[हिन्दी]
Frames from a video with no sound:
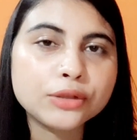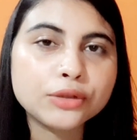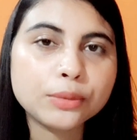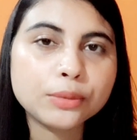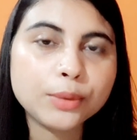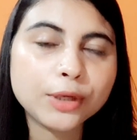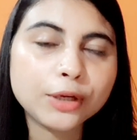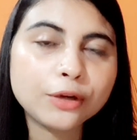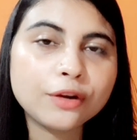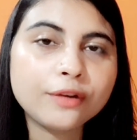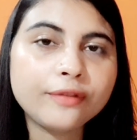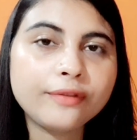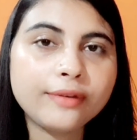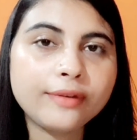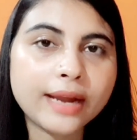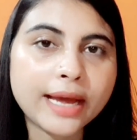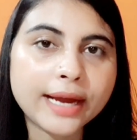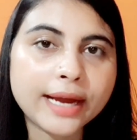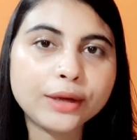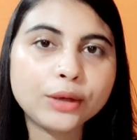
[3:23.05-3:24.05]
जो बिल्कुल
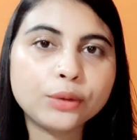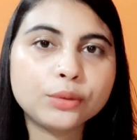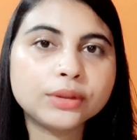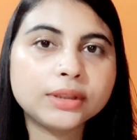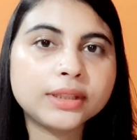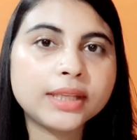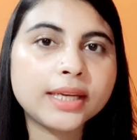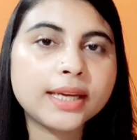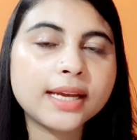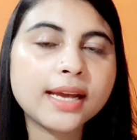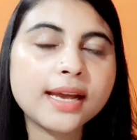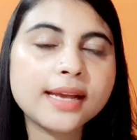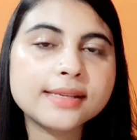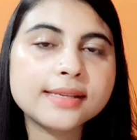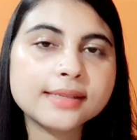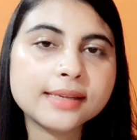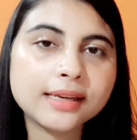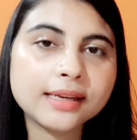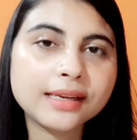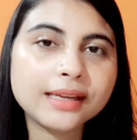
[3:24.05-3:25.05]
फ्लैट होते हैं
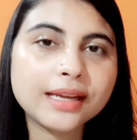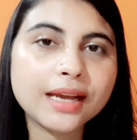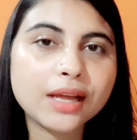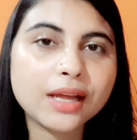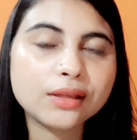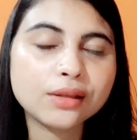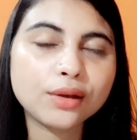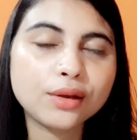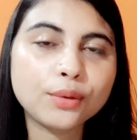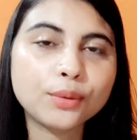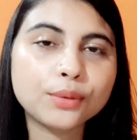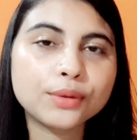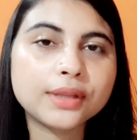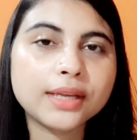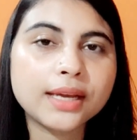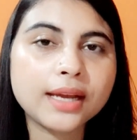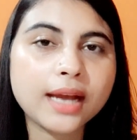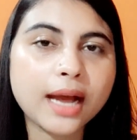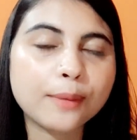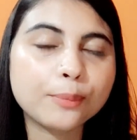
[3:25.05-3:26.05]
स्किन के अंदर
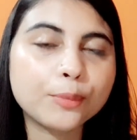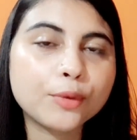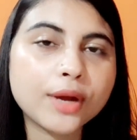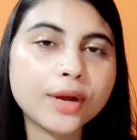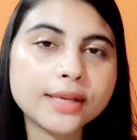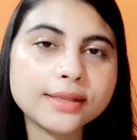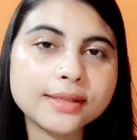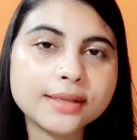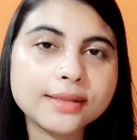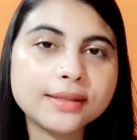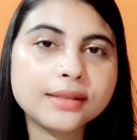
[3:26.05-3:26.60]
होते हैं आपको ऐसे